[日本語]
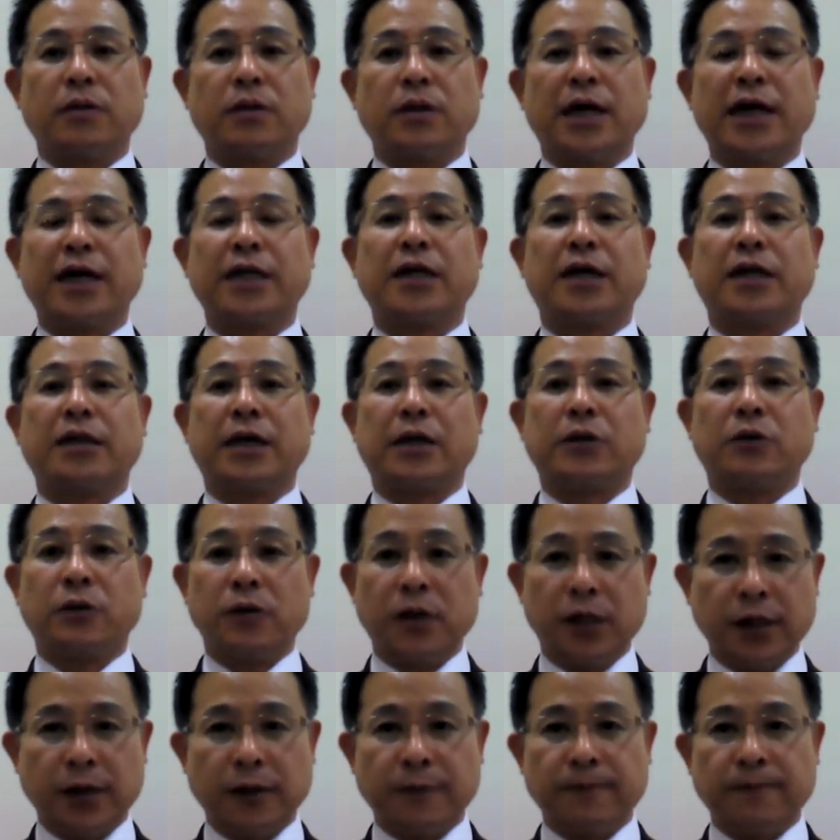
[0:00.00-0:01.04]
かけてきたの
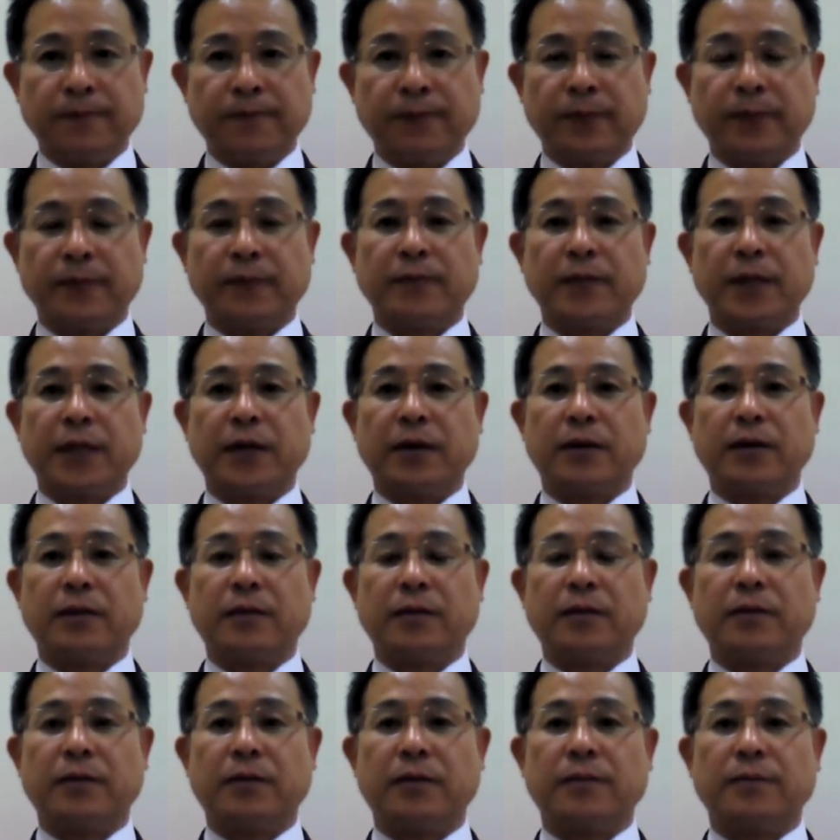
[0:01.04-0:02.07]
に、
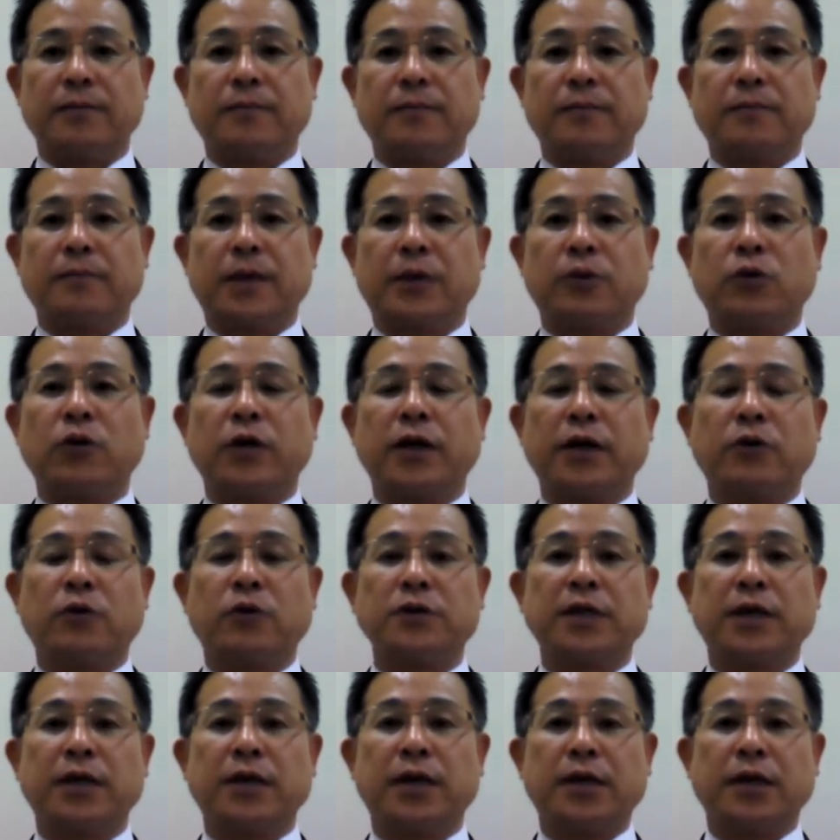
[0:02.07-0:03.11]
老齢厚
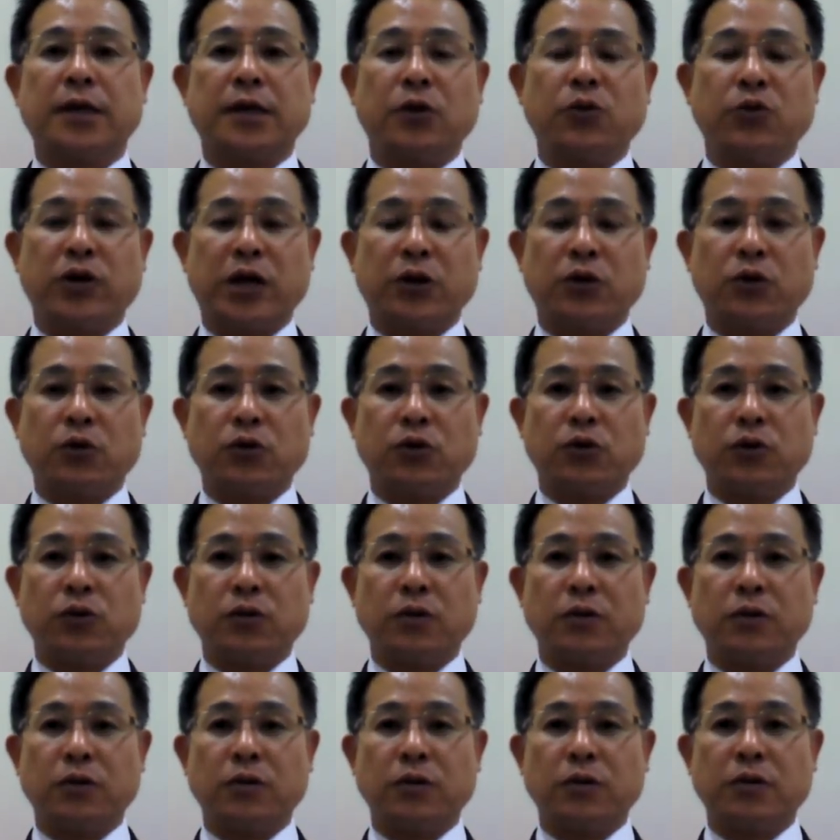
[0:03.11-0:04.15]
生年金を受け取る
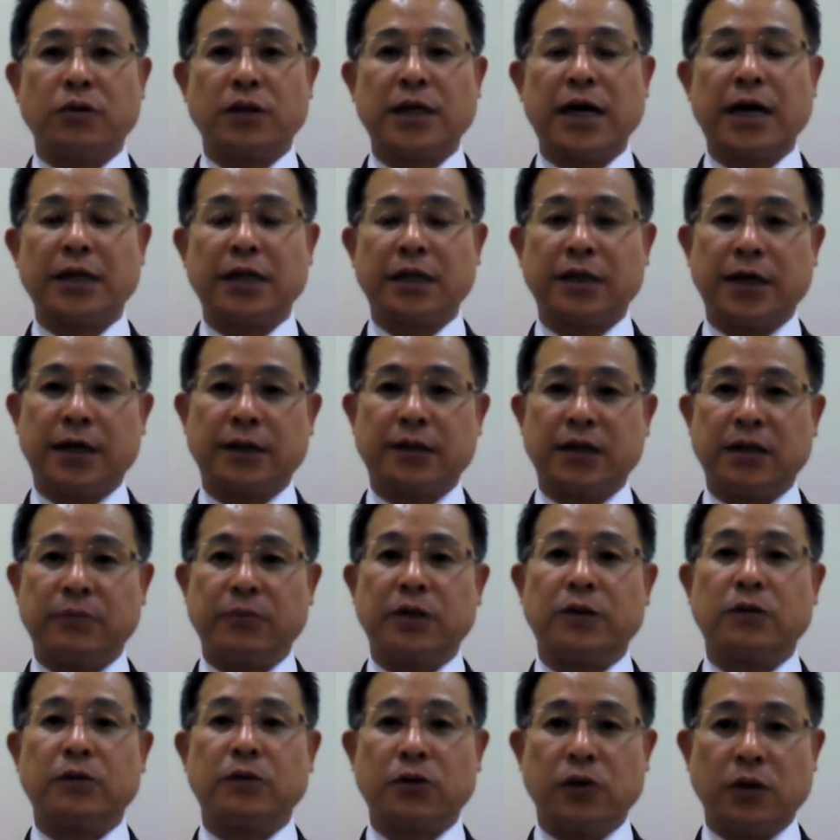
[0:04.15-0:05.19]
段になって
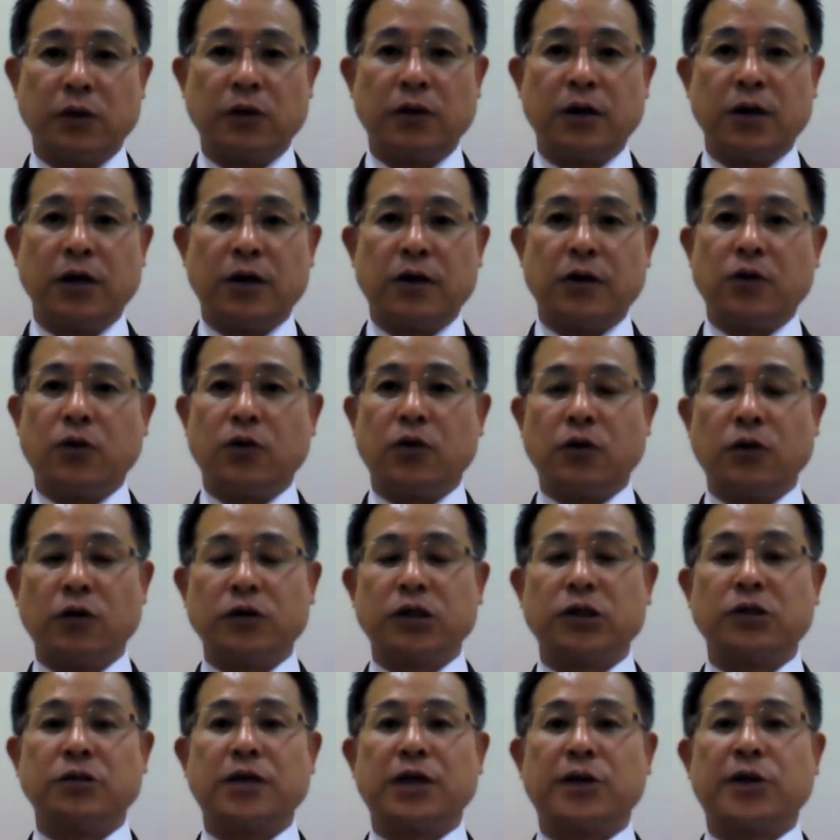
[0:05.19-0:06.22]
みると、報
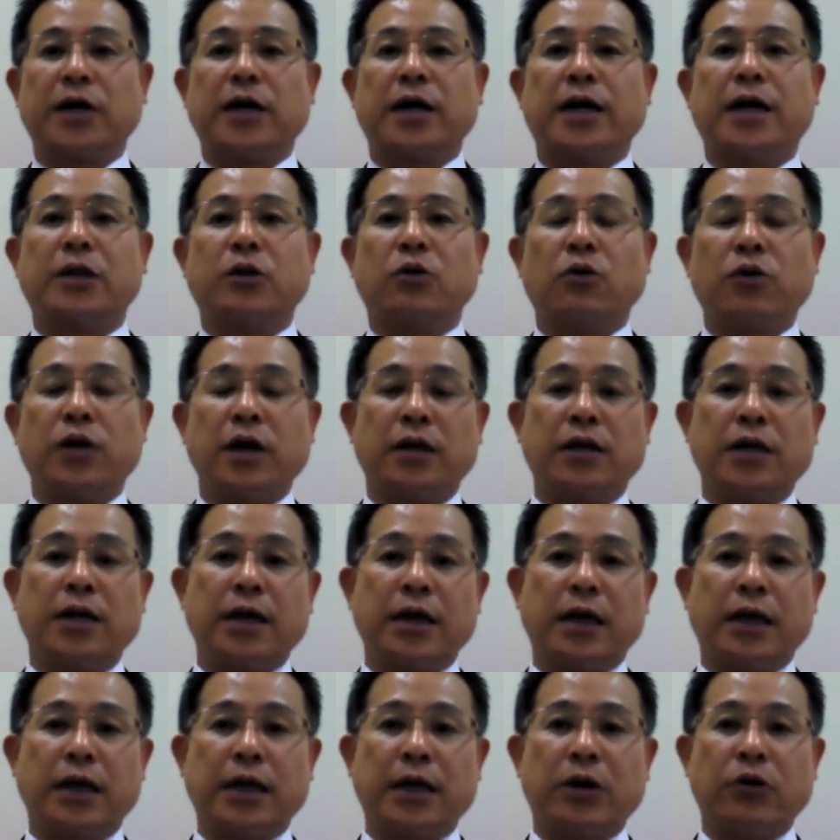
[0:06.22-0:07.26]
酬が高いので
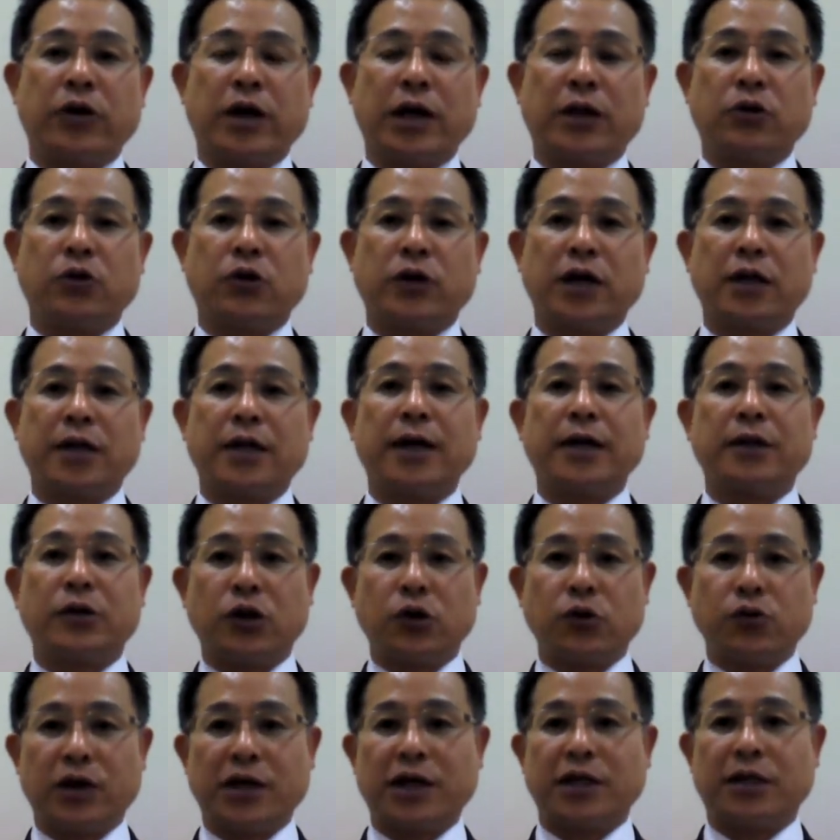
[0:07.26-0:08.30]
年金が受け取れないと
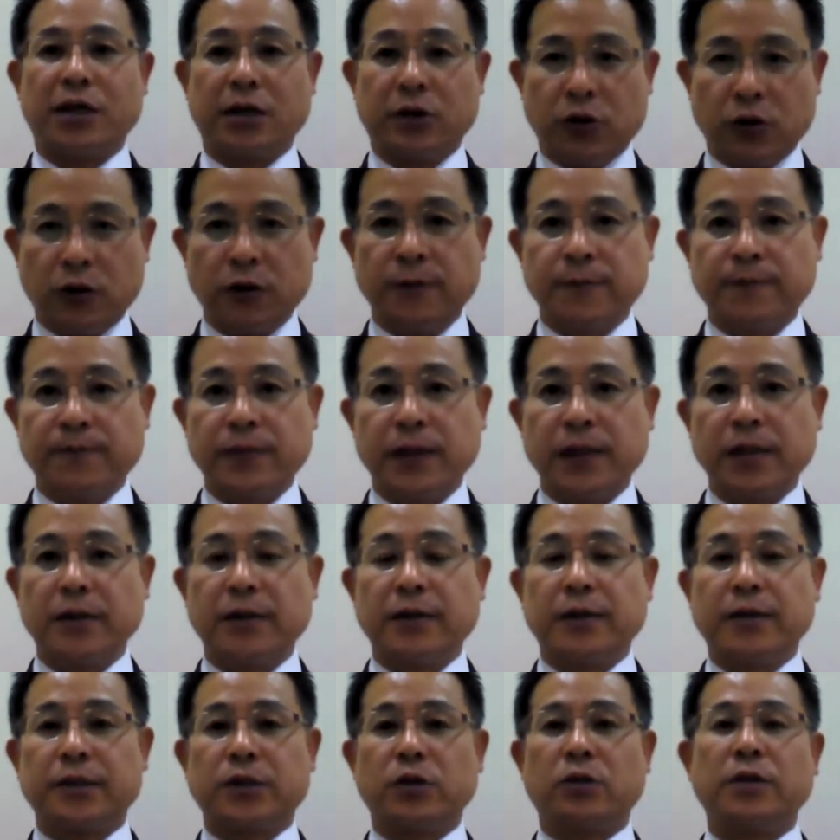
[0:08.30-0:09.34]
言われたと、
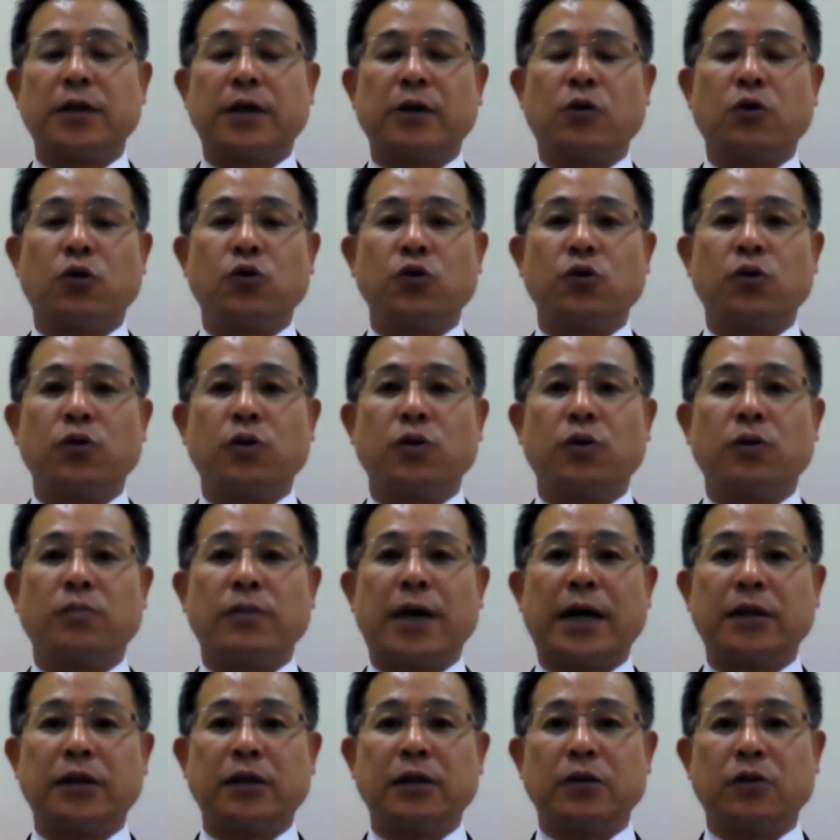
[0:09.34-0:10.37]
そんなご不
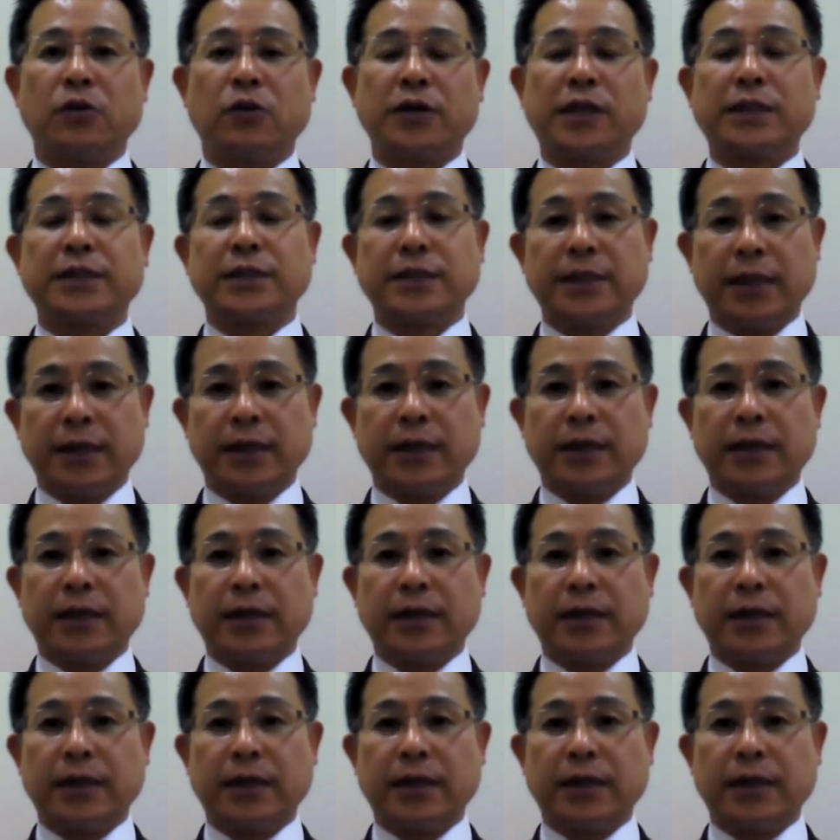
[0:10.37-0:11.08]
満をですね、